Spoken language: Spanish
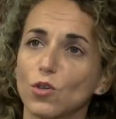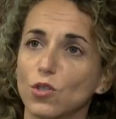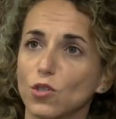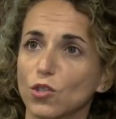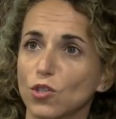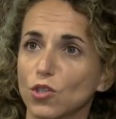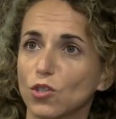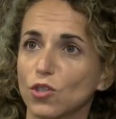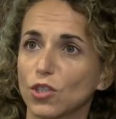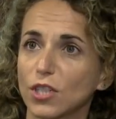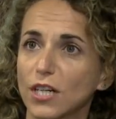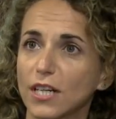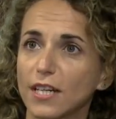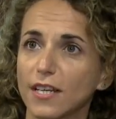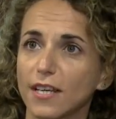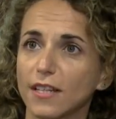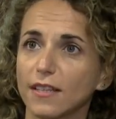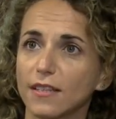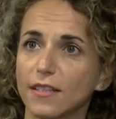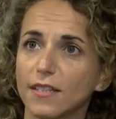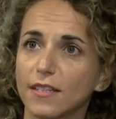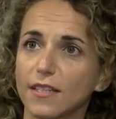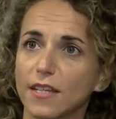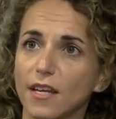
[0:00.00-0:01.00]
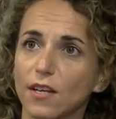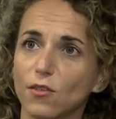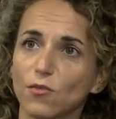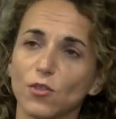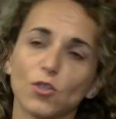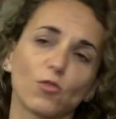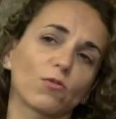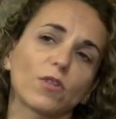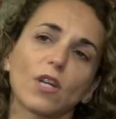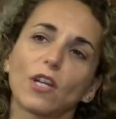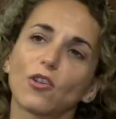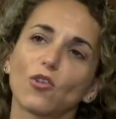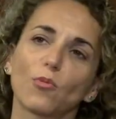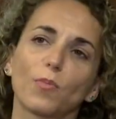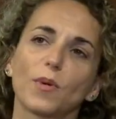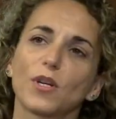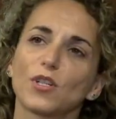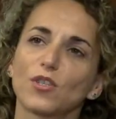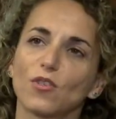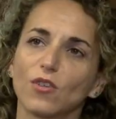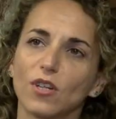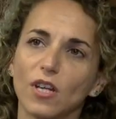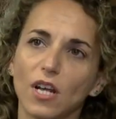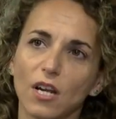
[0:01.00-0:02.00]
nuestros clientes ya no es un trato
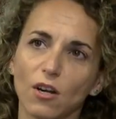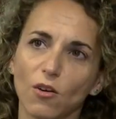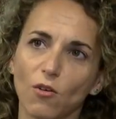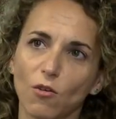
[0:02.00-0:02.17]
personal,